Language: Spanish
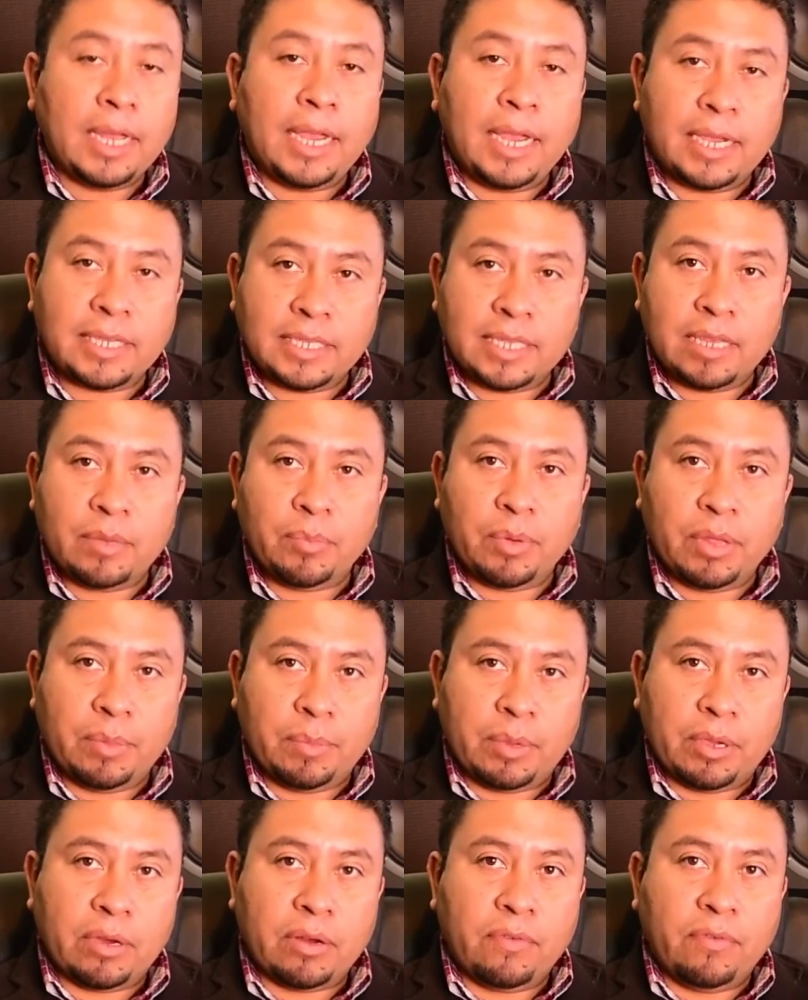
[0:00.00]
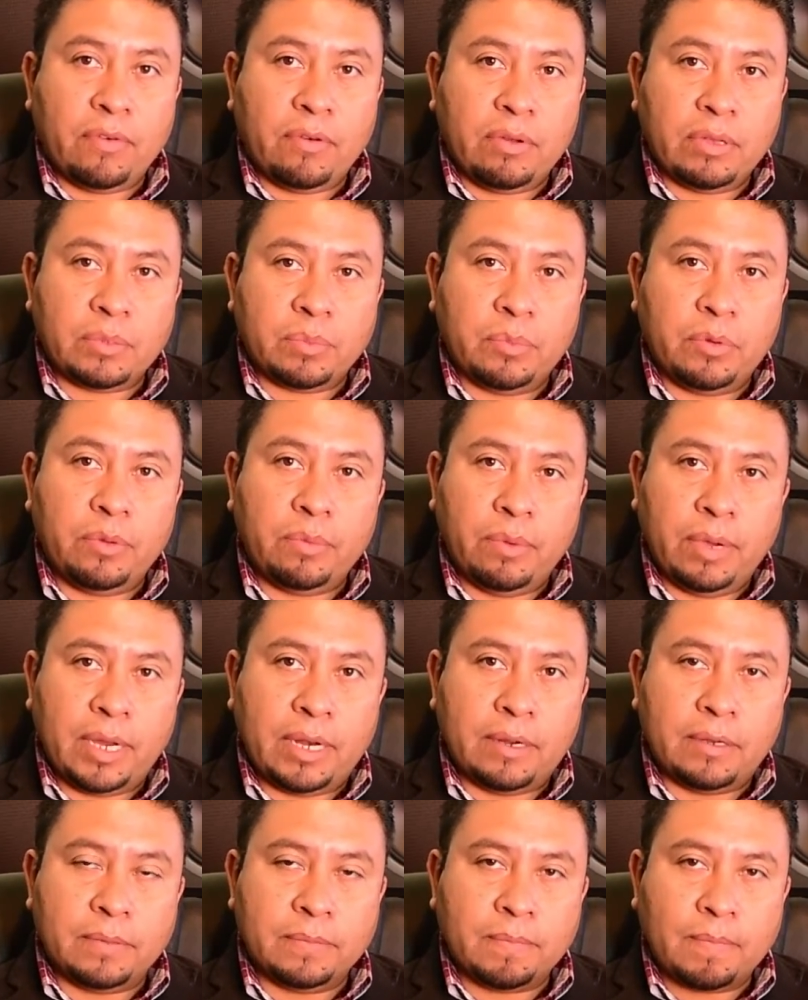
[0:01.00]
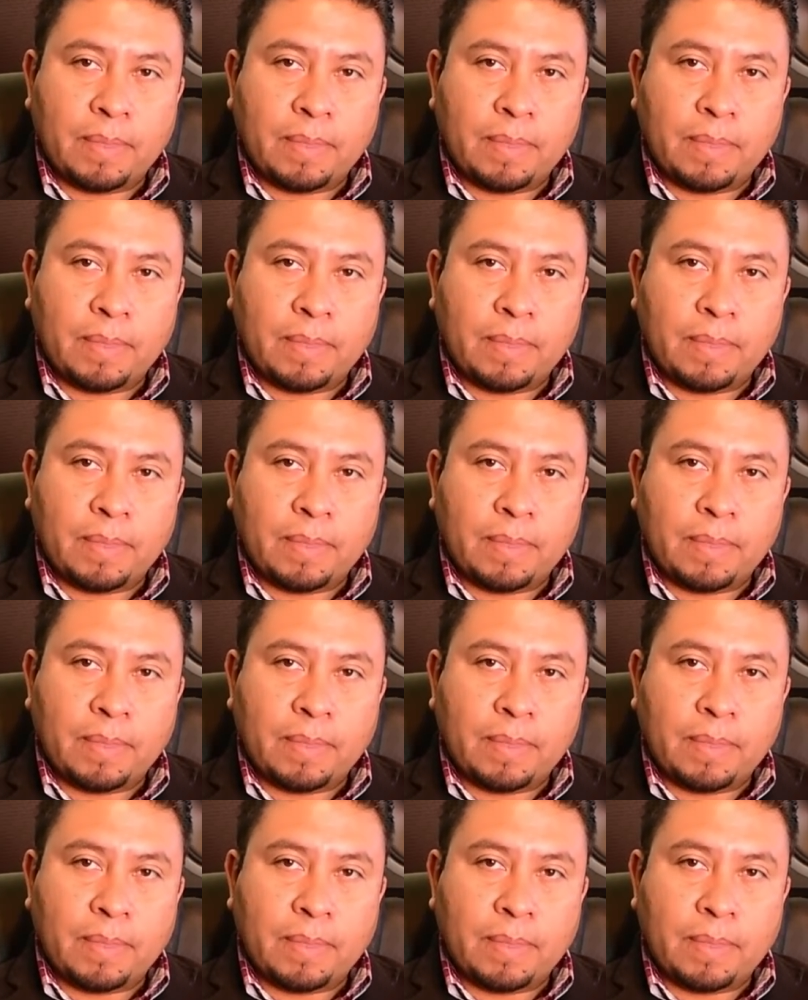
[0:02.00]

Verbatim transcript: Este tipo de micrófono es muy bueno,